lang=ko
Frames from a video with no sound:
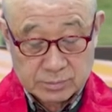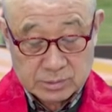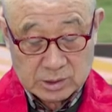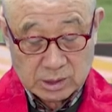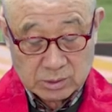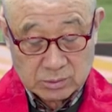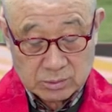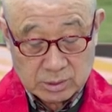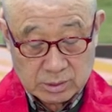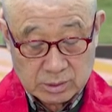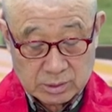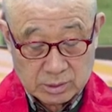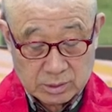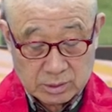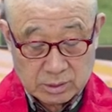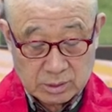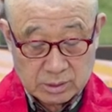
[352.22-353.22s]

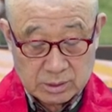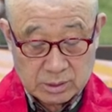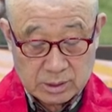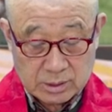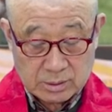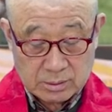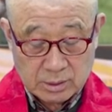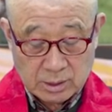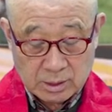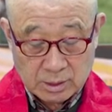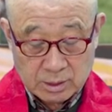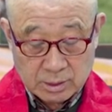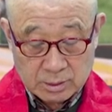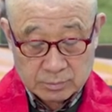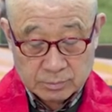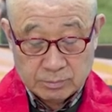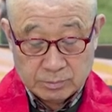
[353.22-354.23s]
사용됐던 거대한
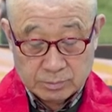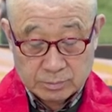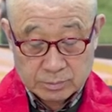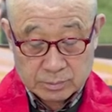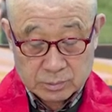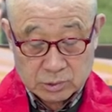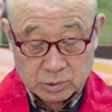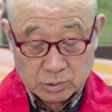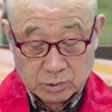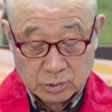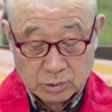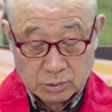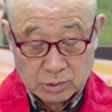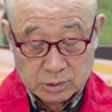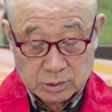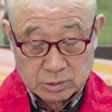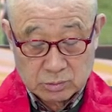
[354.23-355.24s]
종교
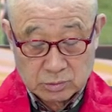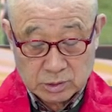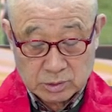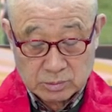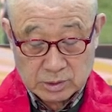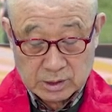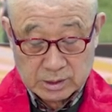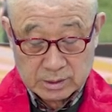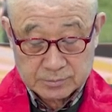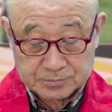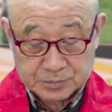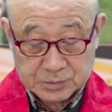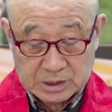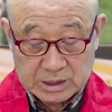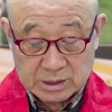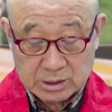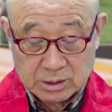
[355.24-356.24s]
건축물입니다.
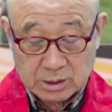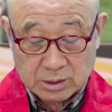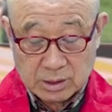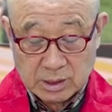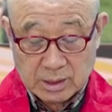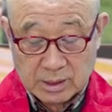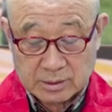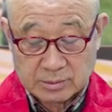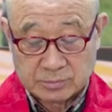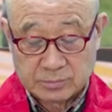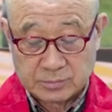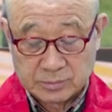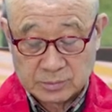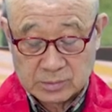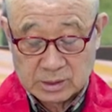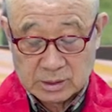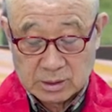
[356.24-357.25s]
이 거대한
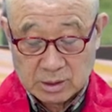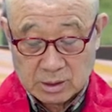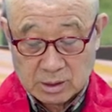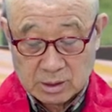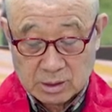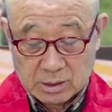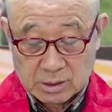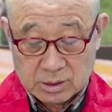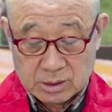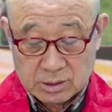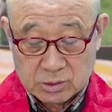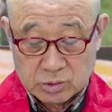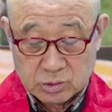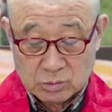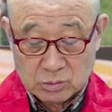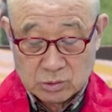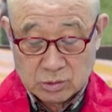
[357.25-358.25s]

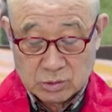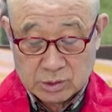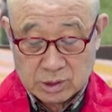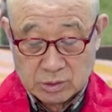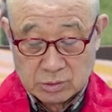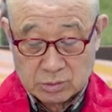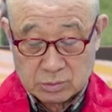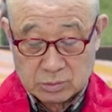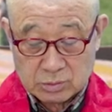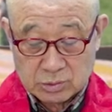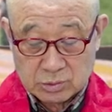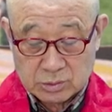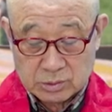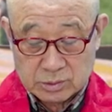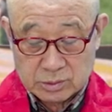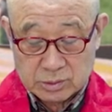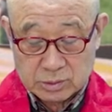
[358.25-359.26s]
건축물을 세운
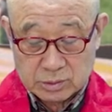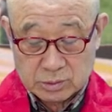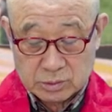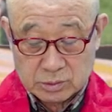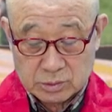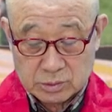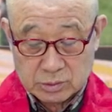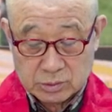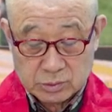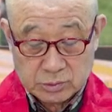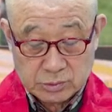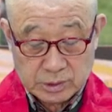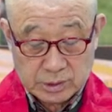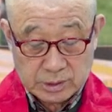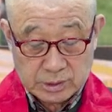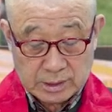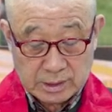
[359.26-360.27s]
분은
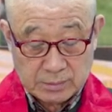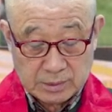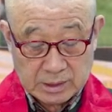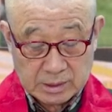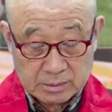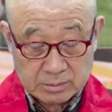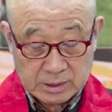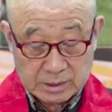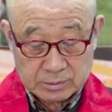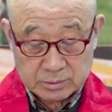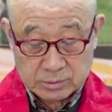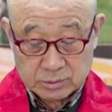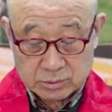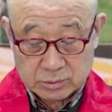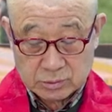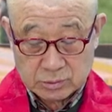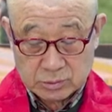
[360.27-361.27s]
수리야 바르만
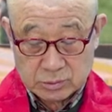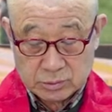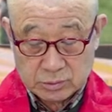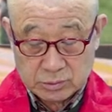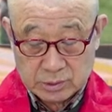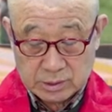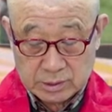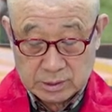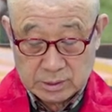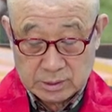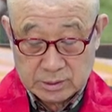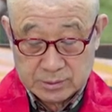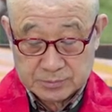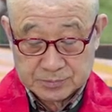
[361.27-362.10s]
수리